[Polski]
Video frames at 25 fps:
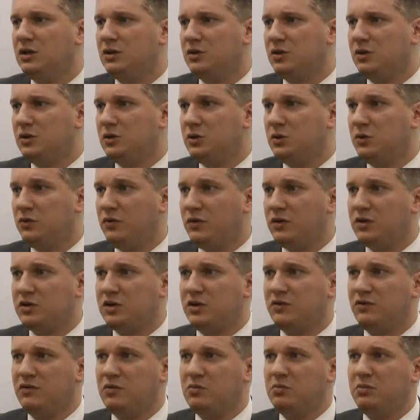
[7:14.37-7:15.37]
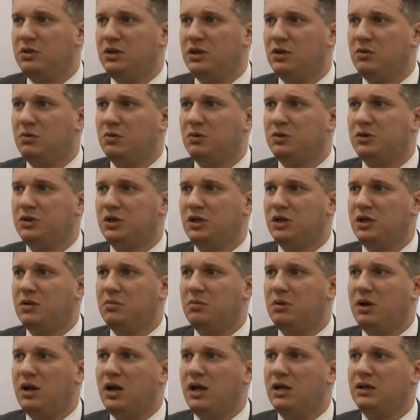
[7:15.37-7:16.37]
rządził Warszawą, minęło
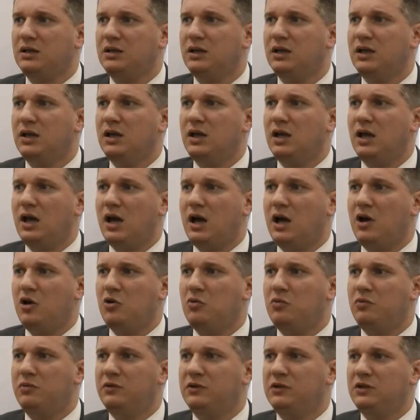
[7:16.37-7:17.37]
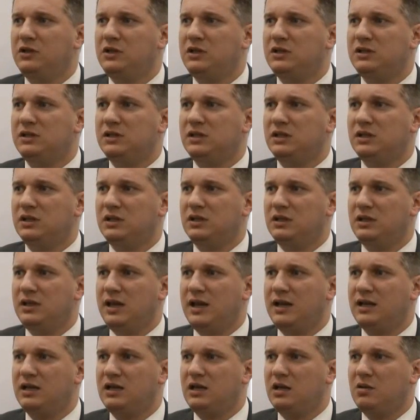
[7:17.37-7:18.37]
7 lat a obwodnicy
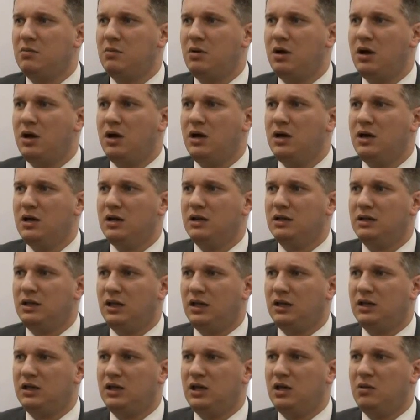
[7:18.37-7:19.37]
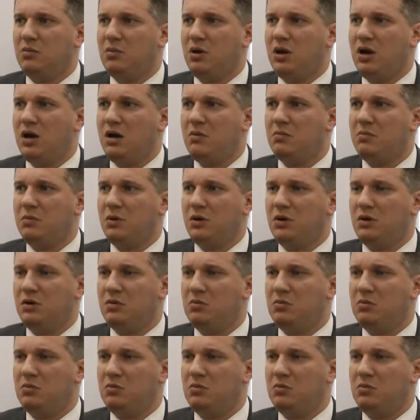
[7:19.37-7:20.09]
jak nie ma, tak nie ma.